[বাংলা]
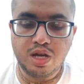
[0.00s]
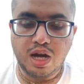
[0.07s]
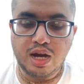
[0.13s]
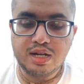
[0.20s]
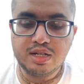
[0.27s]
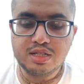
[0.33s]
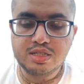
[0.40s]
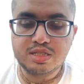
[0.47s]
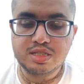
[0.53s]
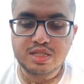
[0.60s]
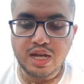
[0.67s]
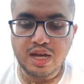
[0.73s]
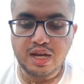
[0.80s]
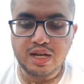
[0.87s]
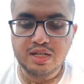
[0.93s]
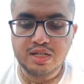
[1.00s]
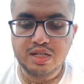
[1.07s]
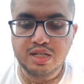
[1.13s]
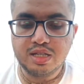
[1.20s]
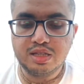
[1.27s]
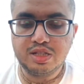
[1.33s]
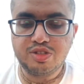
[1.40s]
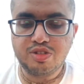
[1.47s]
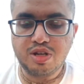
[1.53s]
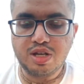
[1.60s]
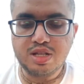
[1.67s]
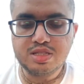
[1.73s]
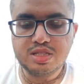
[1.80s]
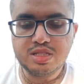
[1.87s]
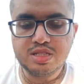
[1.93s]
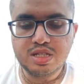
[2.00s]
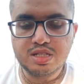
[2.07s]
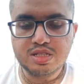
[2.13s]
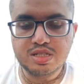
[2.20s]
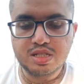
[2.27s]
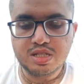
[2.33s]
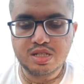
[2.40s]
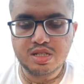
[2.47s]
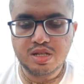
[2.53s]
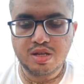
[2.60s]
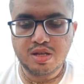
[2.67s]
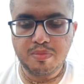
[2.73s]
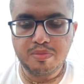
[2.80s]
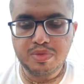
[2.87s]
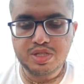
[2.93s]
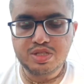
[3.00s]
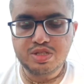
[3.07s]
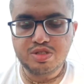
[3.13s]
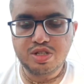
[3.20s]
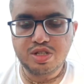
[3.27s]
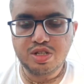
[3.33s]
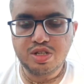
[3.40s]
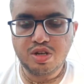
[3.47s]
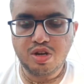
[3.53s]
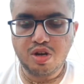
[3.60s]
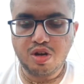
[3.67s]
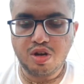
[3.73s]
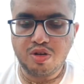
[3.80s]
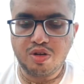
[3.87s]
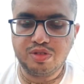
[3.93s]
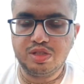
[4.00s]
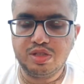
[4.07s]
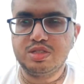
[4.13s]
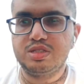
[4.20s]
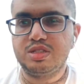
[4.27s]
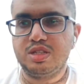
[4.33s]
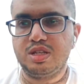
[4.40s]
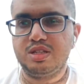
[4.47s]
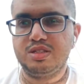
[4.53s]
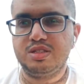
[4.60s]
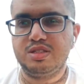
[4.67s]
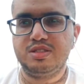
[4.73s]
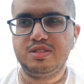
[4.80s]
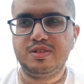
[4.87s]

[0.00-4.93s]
understand the transcendental mystery of this science